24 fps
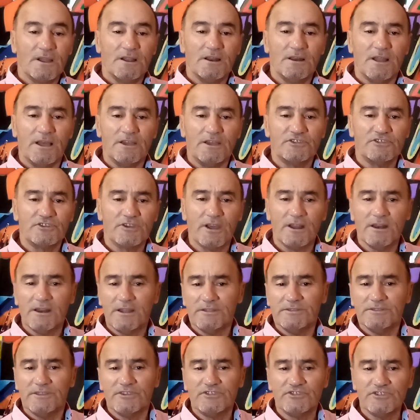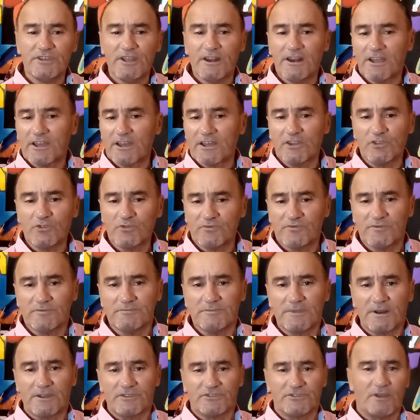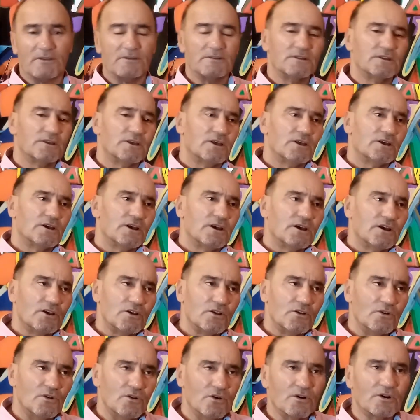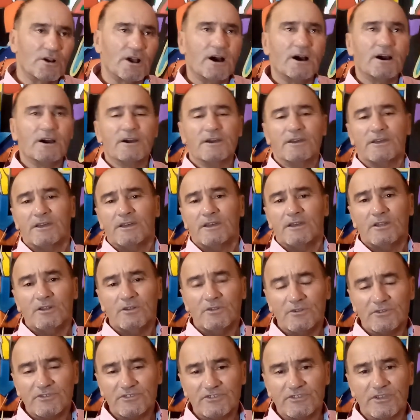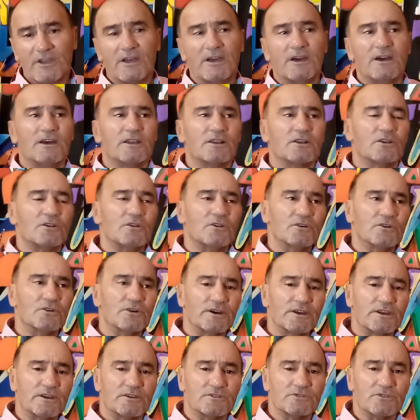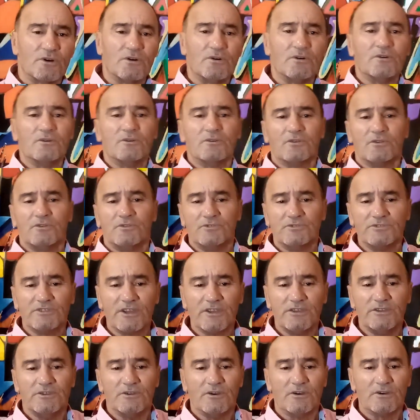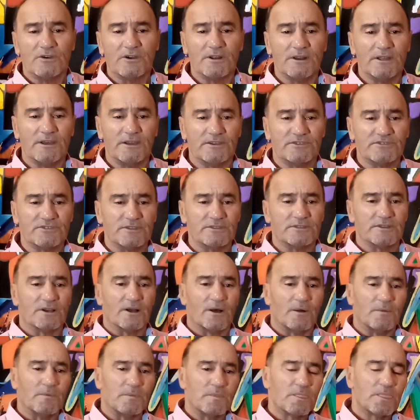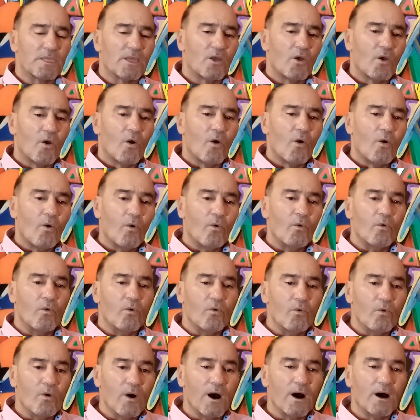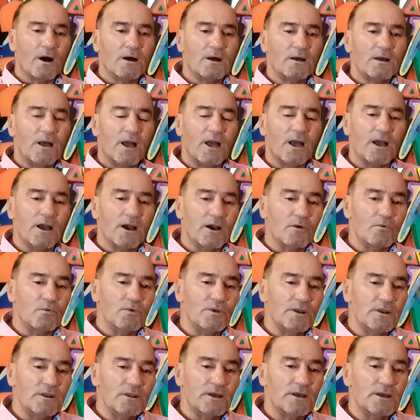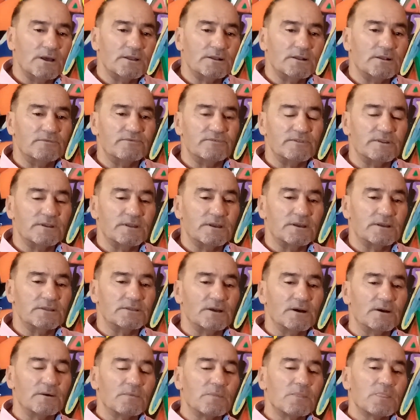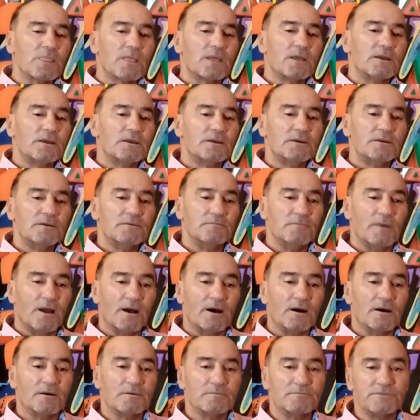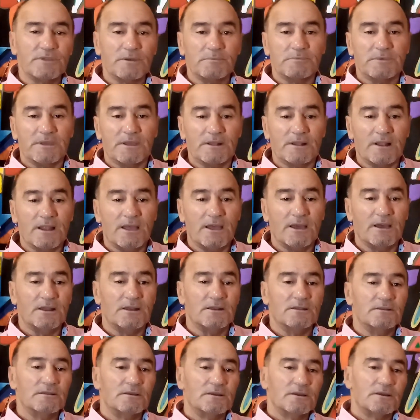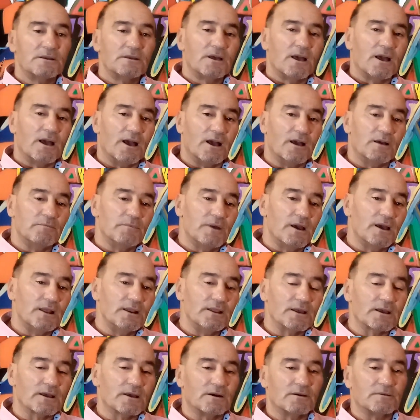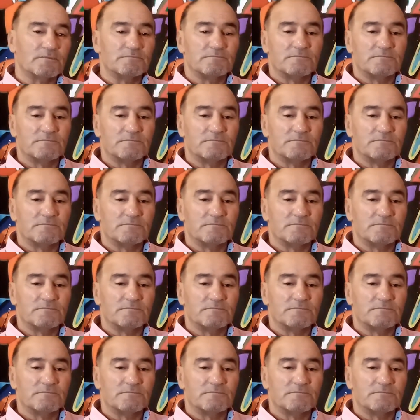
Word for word: الاشكال الهندسيه اللي قريتو في المدرسه لو كاري لو سيرك لو ريكتانغ لو تريونغ اكسيتيرا وهو حاول هذا الفن هذا مع طبيعه الحال عمالقه